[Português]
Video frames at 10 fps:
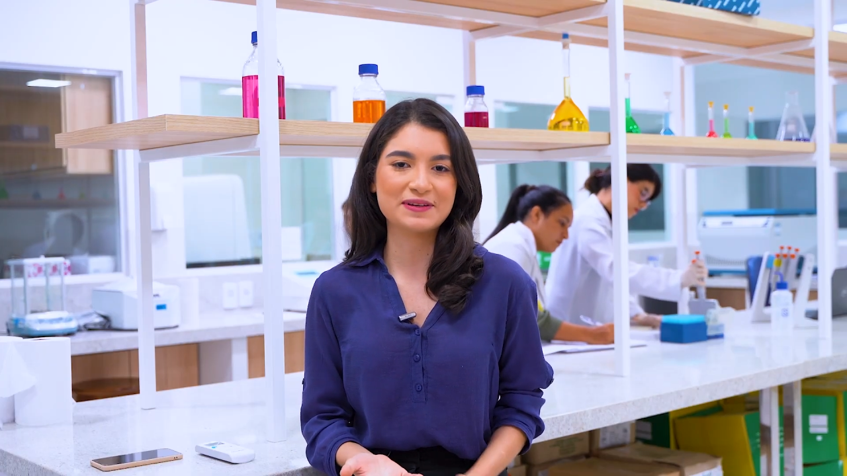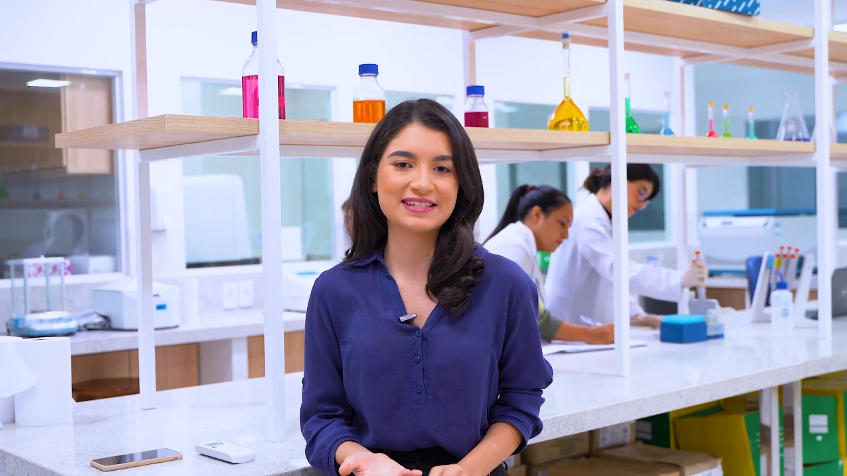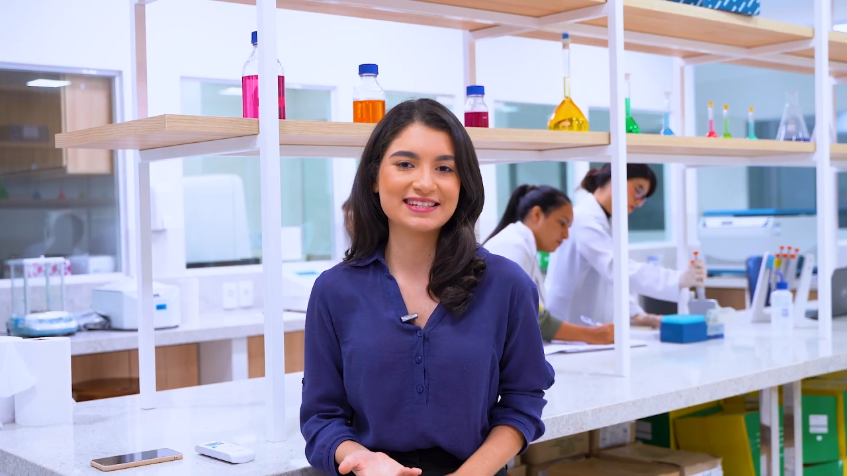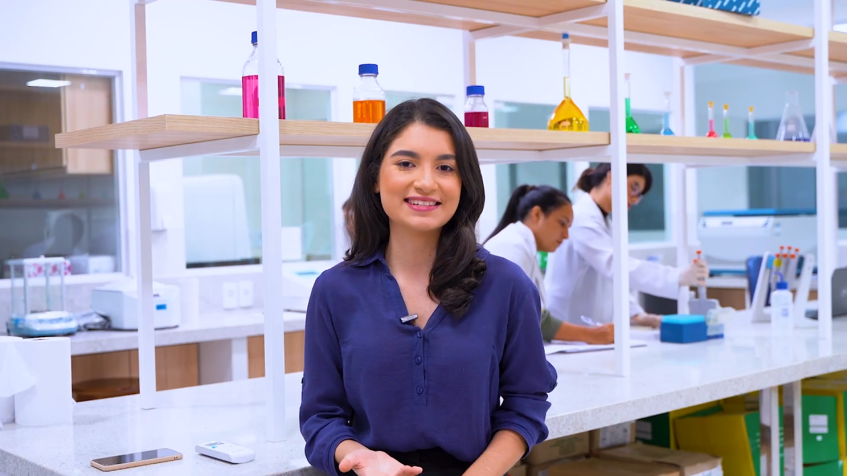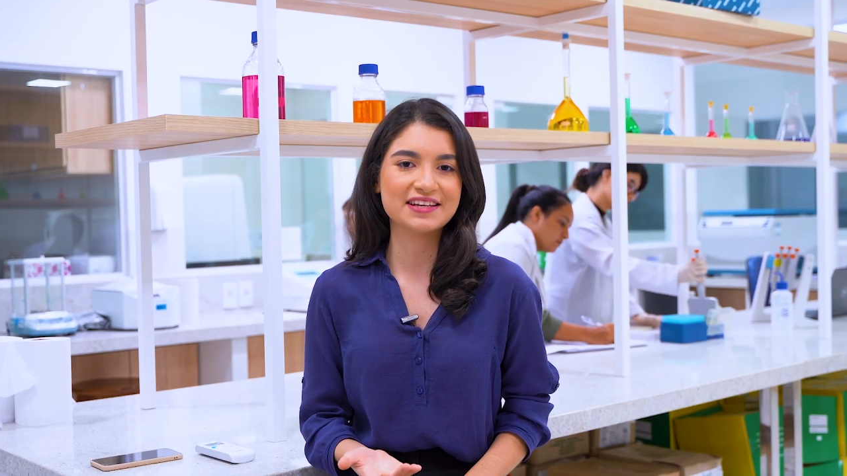
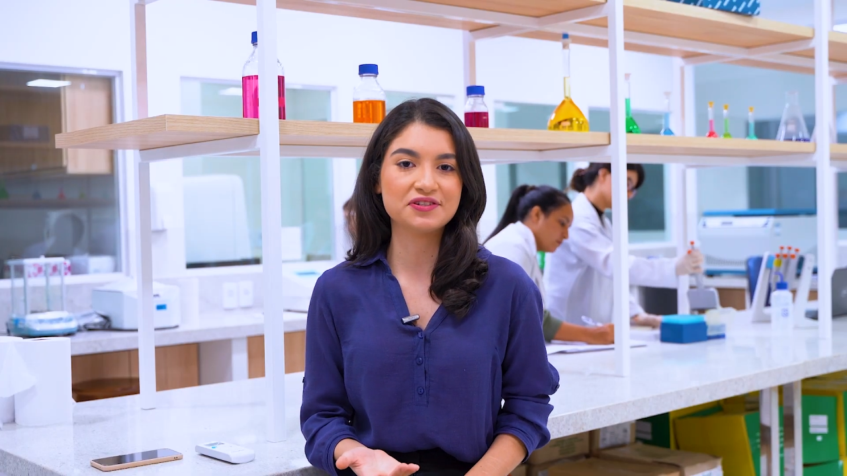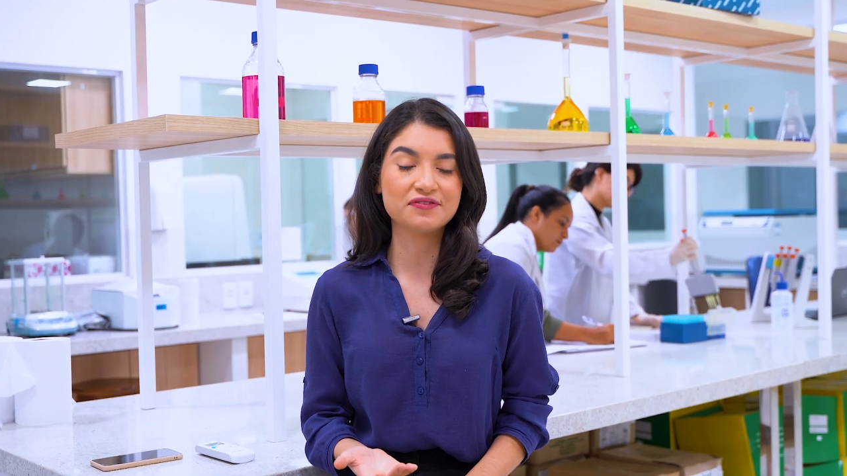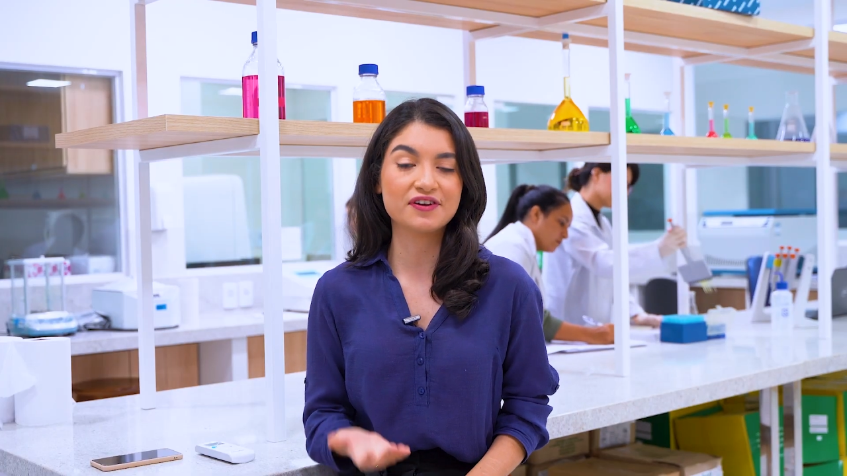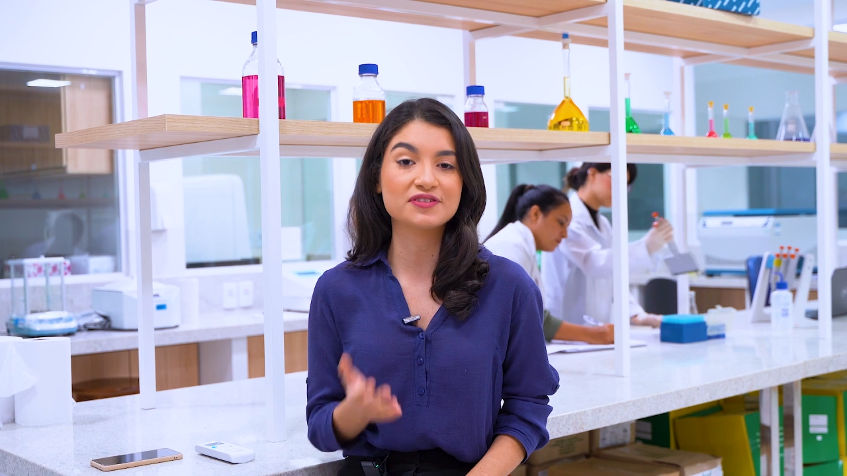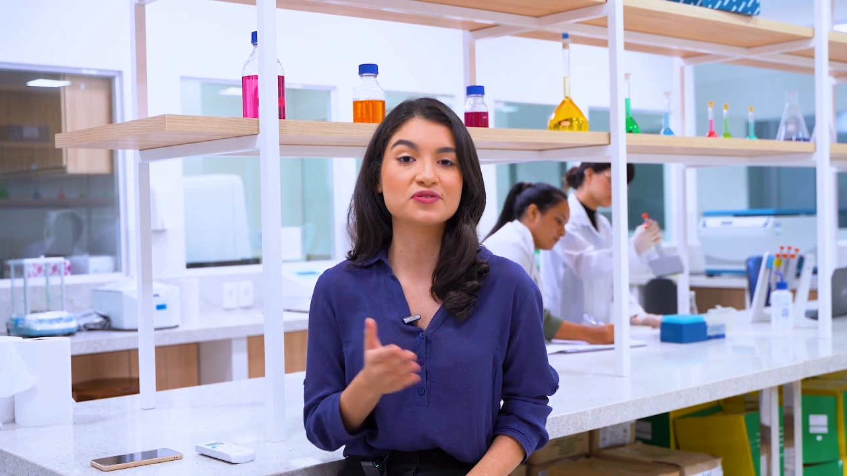pesquisas
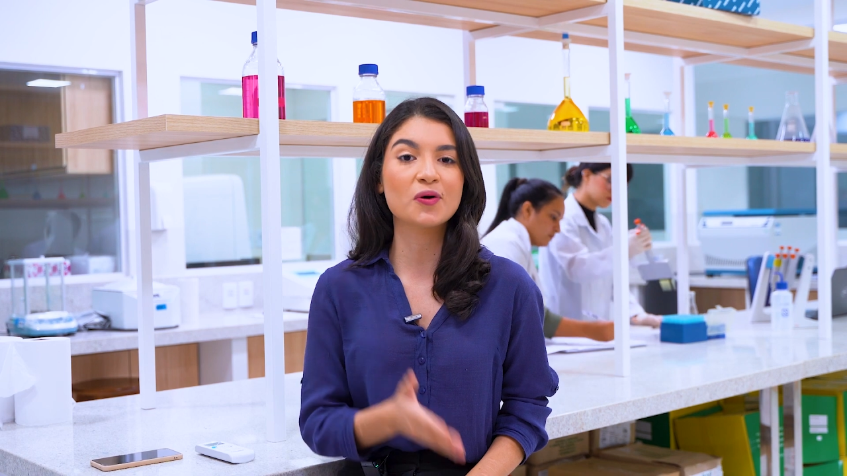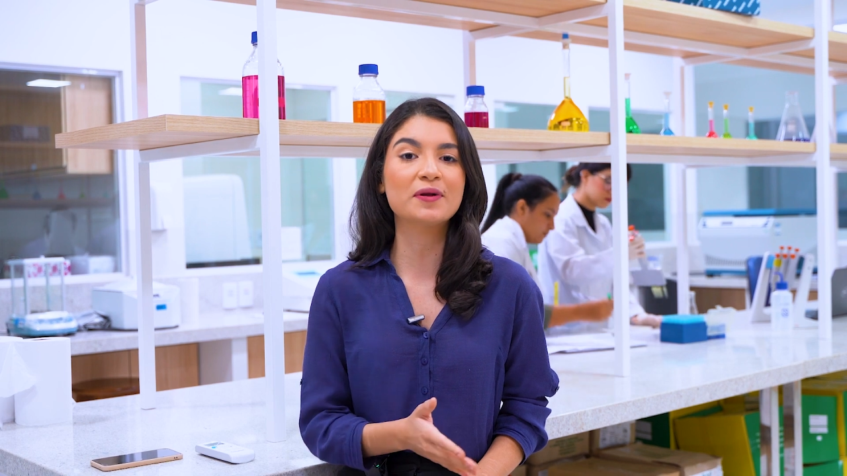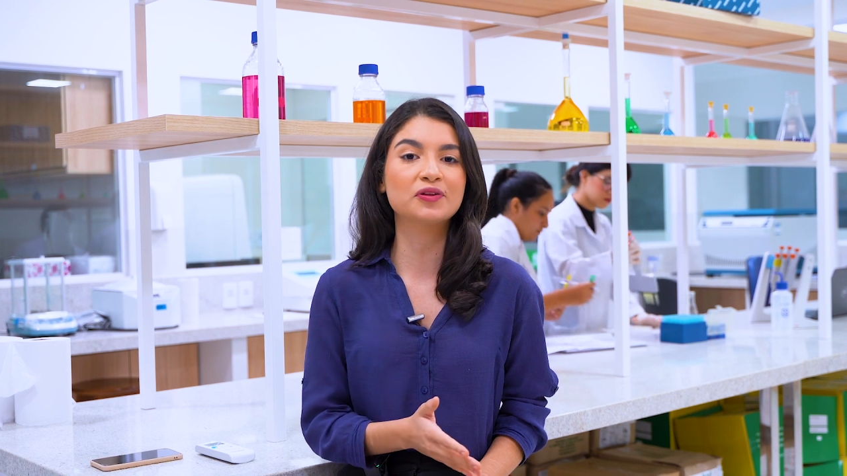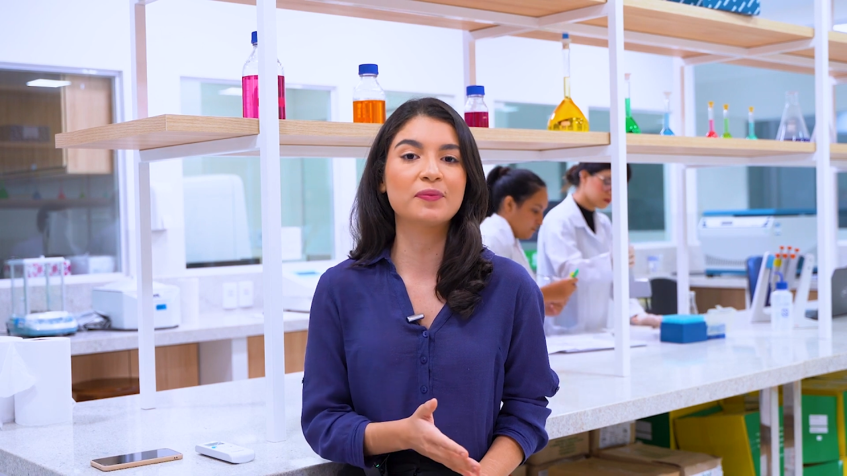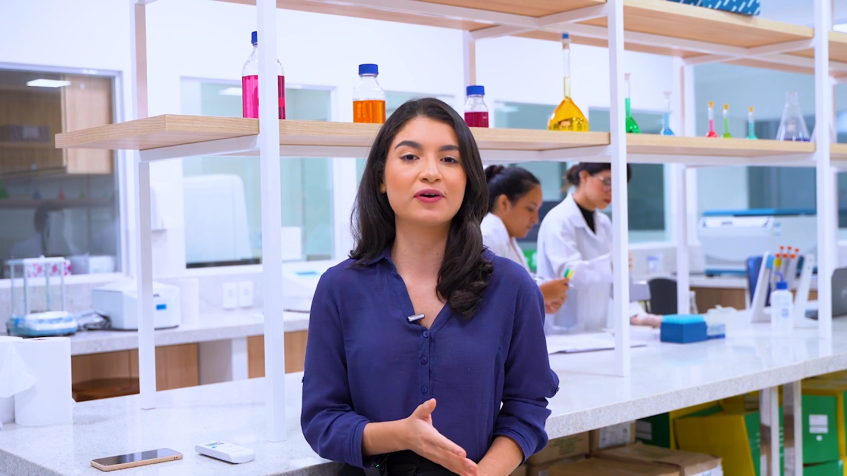científicas
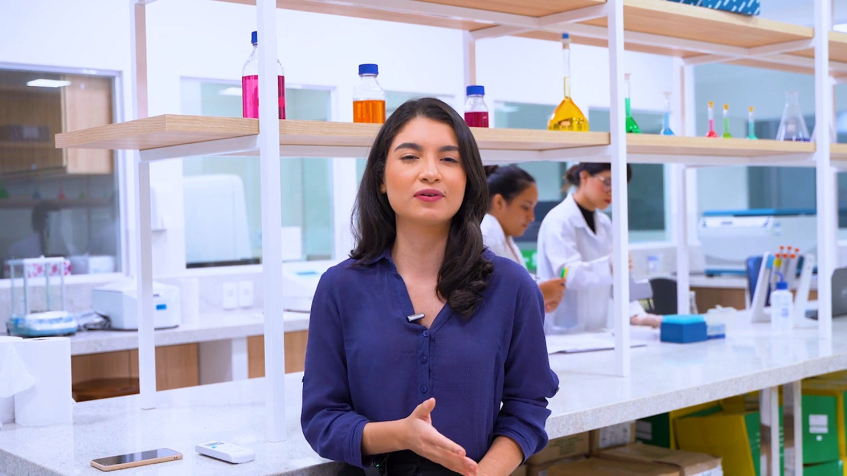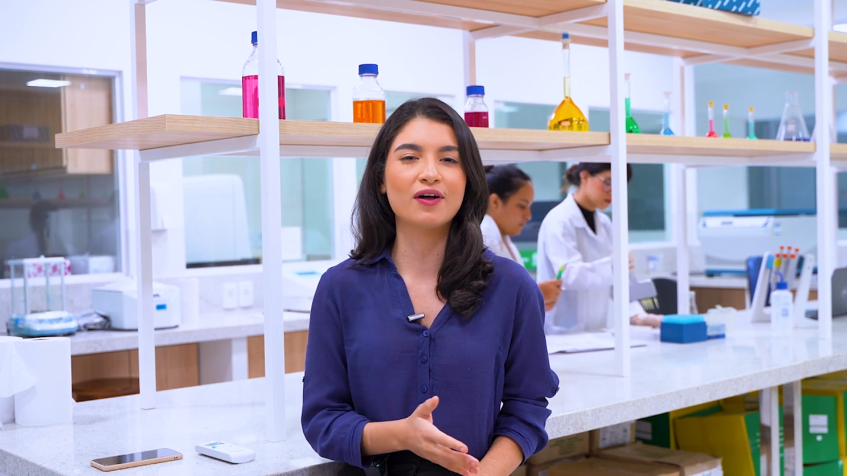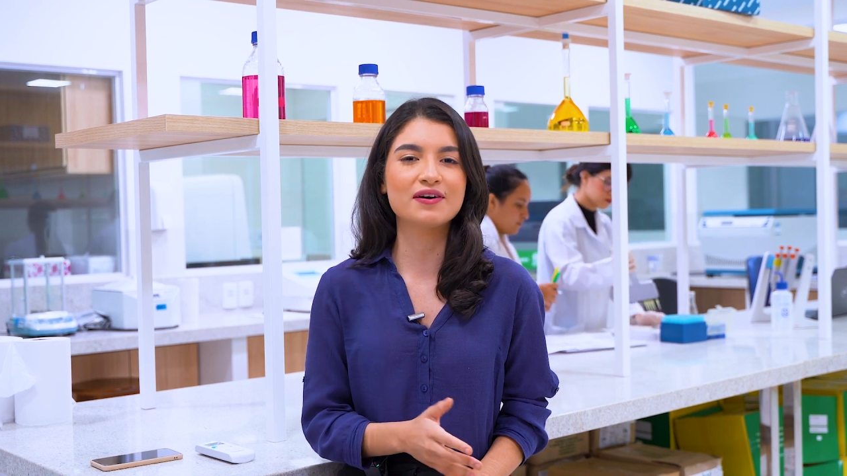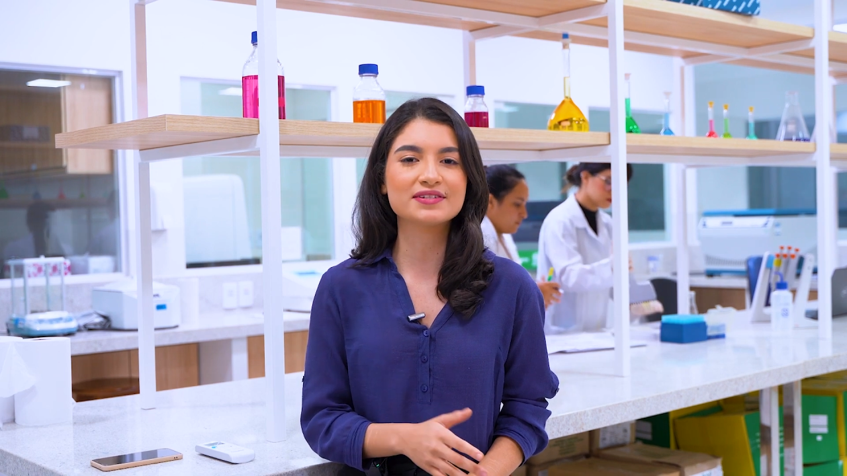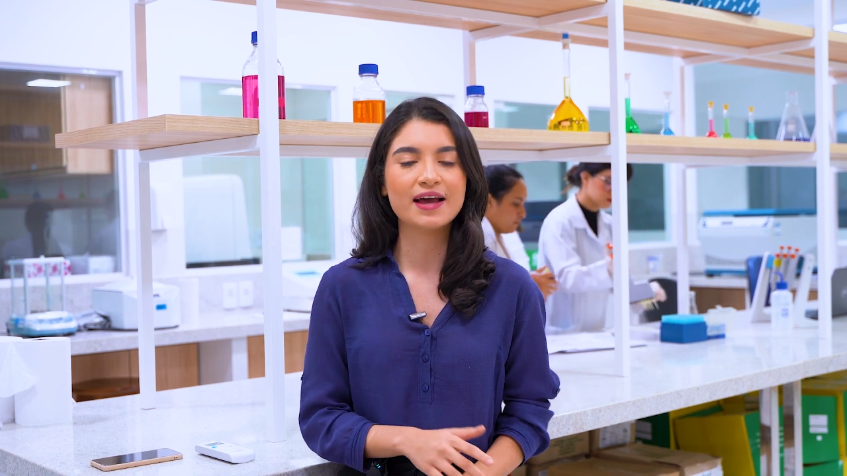sobre a
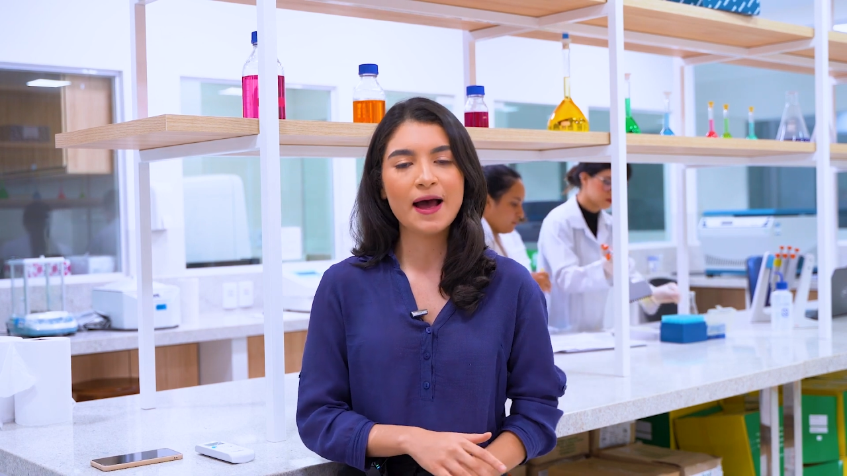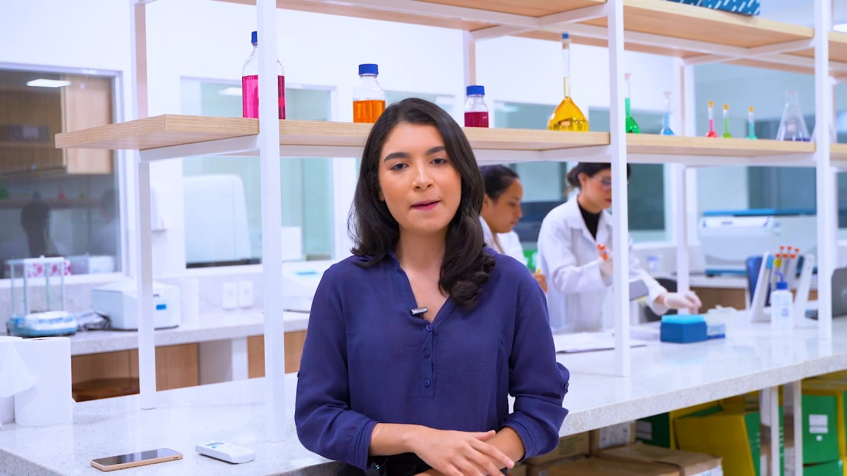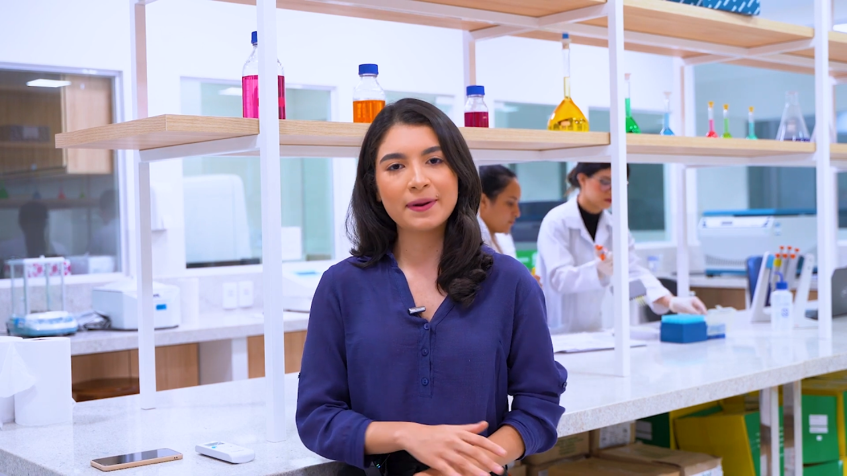tuberculose